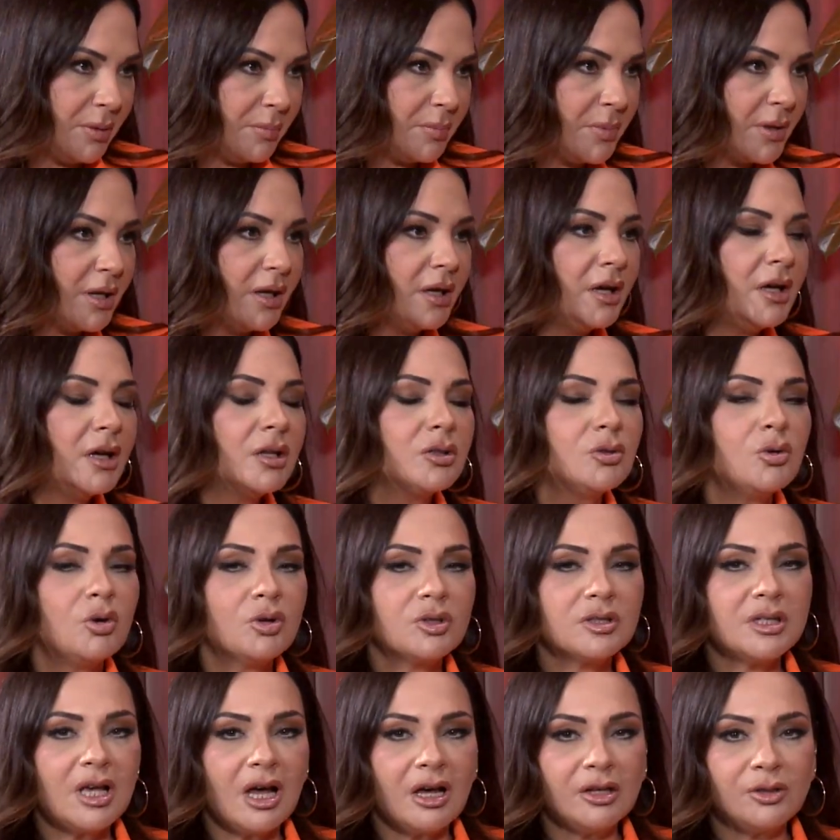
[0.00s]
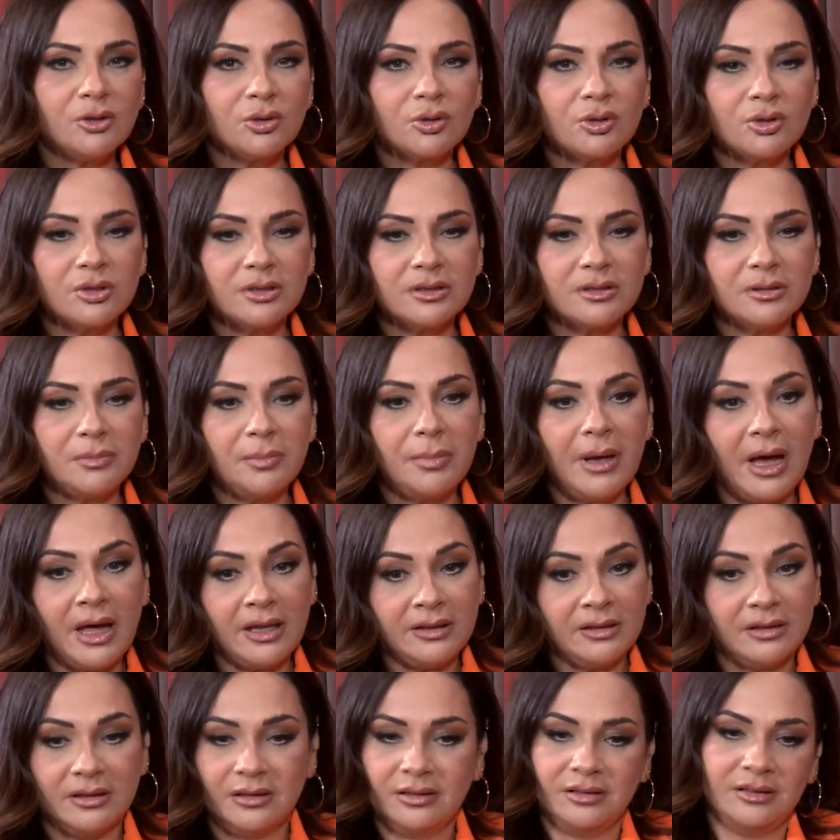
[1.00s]
99. 99 yıl.
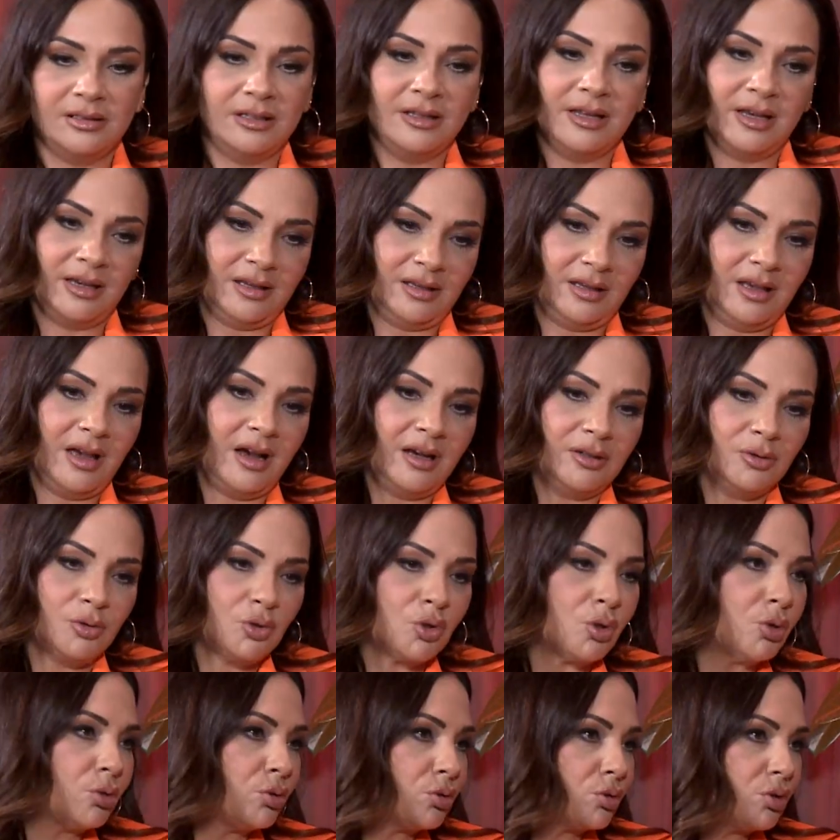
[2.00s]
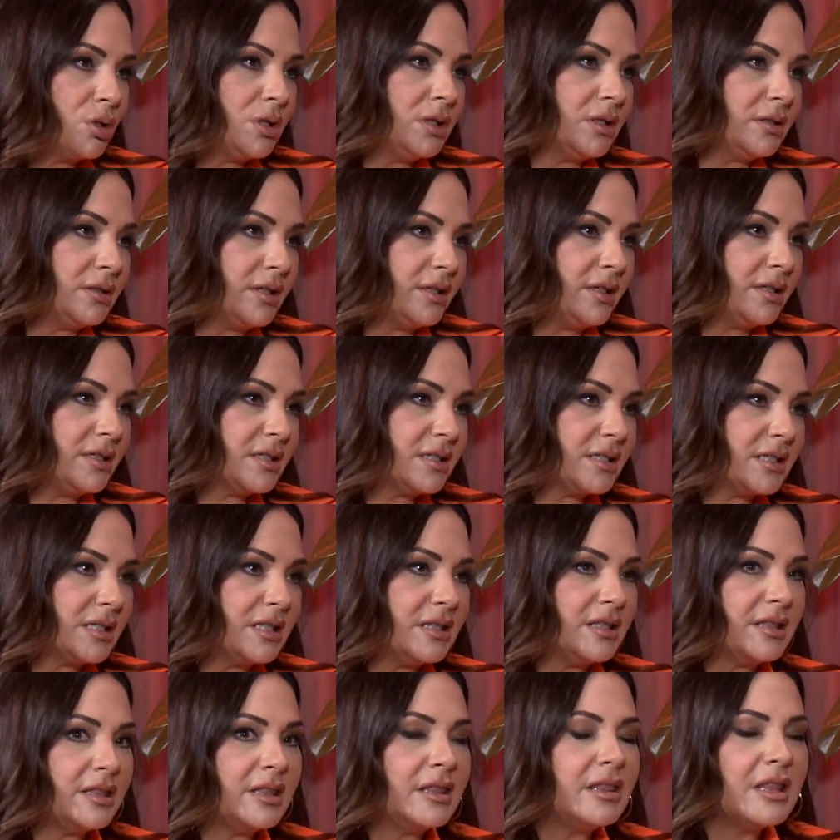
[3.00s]
Ben de yani çok uzun yıllar
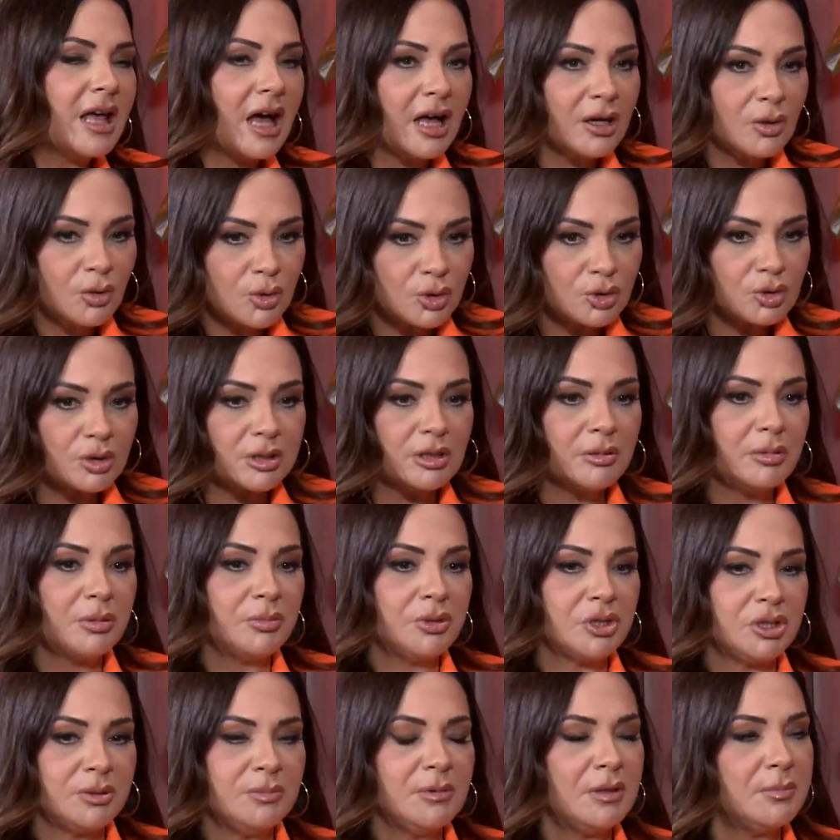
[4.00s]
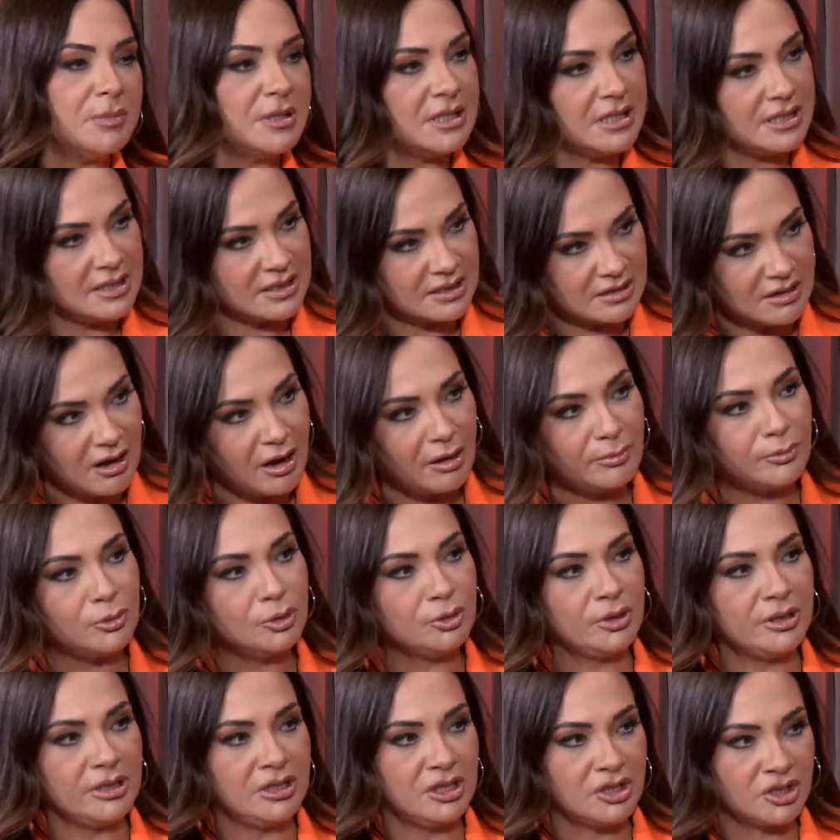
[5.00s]
etkisinden kurtulamamıştım ki biz
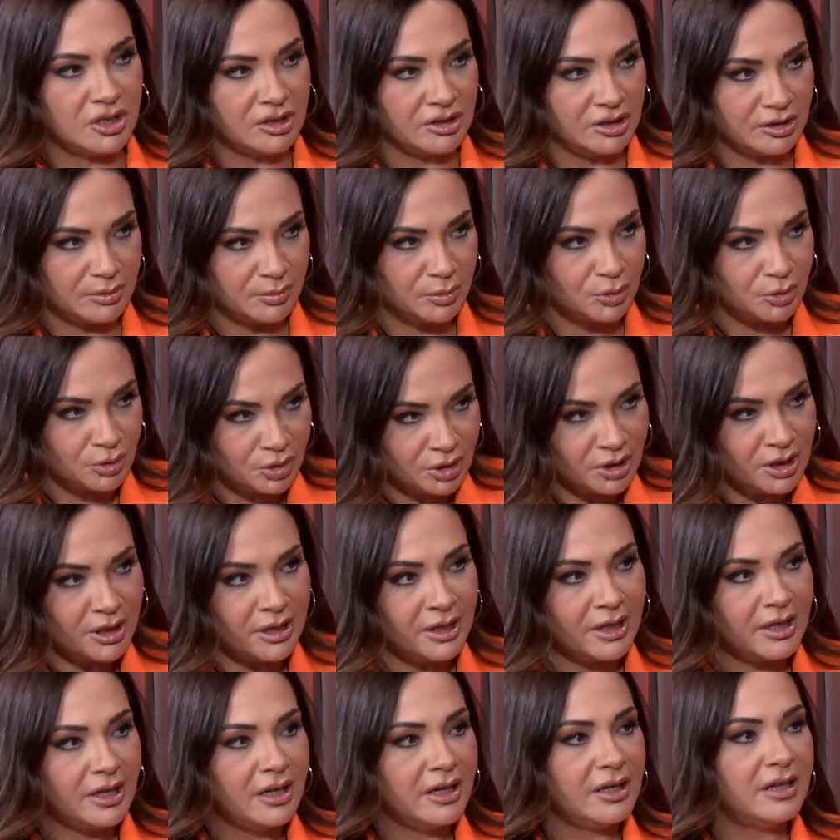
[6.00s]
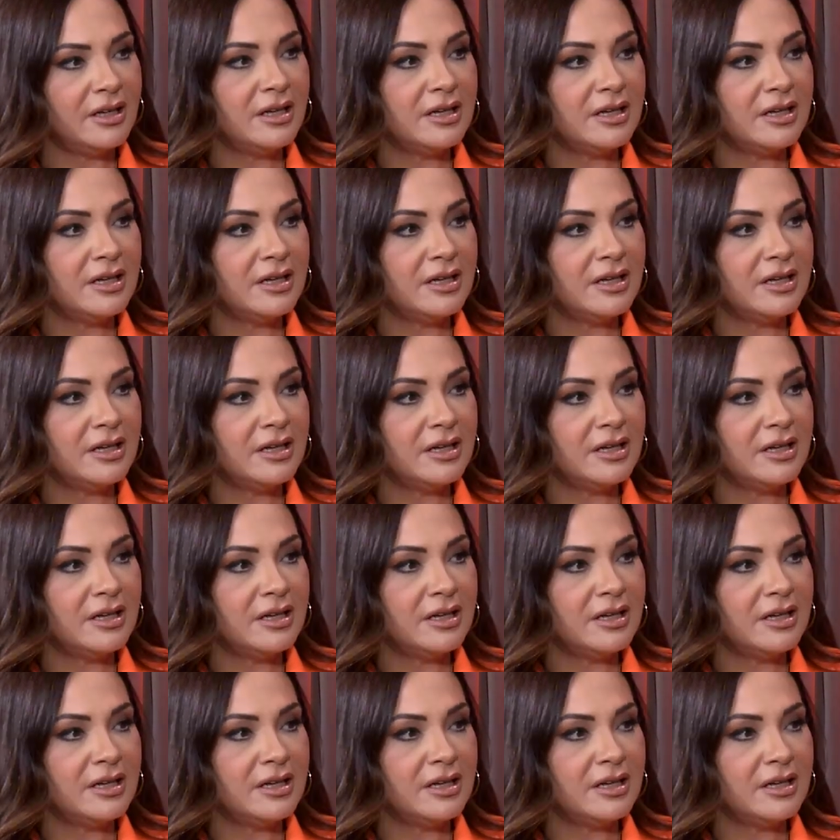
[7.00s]
İstanbul'da yaşadık bunu. Düşün.